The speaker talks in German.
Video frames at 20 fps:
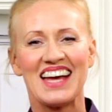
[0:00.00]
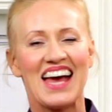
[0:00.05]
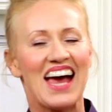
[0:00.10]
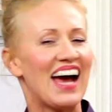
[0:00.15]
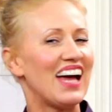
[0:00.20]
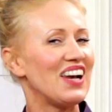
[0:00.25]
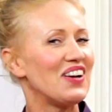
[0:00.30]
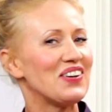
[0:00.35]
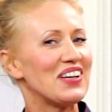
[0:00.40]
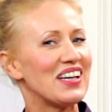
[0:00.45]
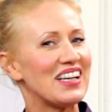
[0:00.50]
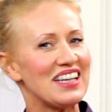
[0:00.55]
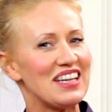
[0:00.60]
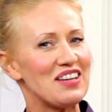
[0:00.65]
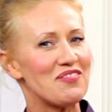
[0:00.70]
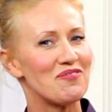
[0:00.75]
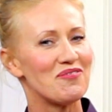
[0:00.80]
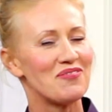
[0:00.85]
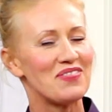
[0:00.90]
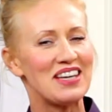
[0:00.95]
Hallo ihr
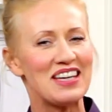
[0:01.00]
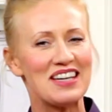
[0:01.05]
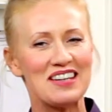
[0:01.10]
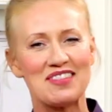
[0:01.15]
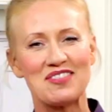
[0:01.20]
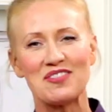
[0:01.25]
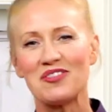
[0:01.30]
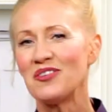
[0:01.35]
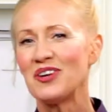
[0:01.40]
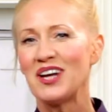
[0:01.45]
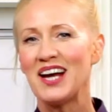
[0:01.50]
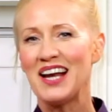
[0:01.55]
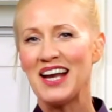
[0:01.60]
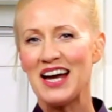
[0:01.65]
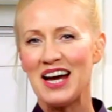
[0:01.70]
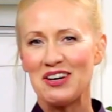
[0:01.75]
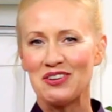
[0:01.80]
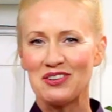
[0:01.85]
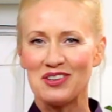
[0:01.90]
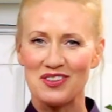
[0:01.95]
Lieben, hier ist
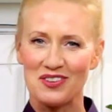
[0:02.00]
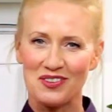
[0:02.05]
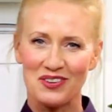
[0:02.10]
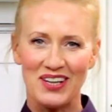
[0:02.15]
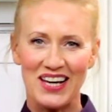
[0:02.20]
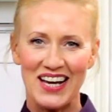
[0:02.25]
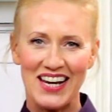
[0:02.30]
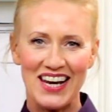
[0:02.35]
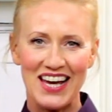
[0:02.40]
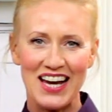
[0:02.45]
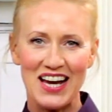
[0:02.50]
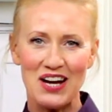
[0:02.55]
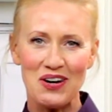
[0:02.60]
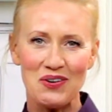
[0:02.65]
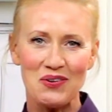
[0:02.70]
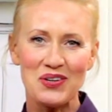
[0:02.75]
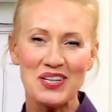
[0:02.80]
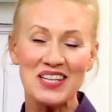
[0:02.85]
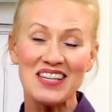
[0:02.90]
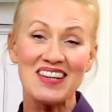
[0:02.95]
Olala und Solala
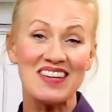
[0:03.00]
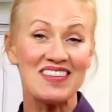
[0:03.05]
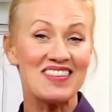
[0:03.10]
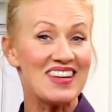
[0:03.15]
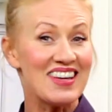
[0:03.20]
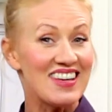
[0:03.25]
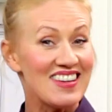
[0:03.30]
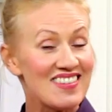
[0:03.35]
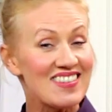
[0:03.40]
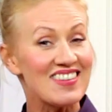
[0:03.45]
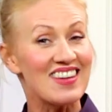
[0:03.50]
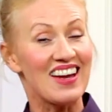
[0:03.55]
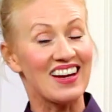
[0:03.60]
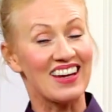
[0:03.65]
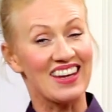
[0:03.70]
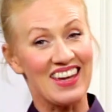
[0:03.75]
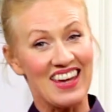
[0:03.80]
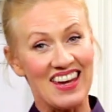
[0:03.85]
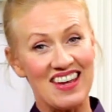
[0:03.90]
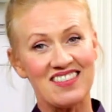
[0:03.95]
und es ist der
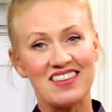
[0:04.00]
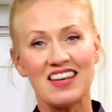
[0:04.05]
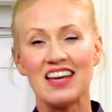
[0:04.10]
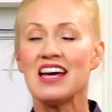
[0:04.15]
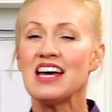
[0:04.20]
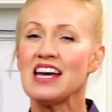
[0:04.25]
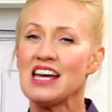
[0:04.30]
Käse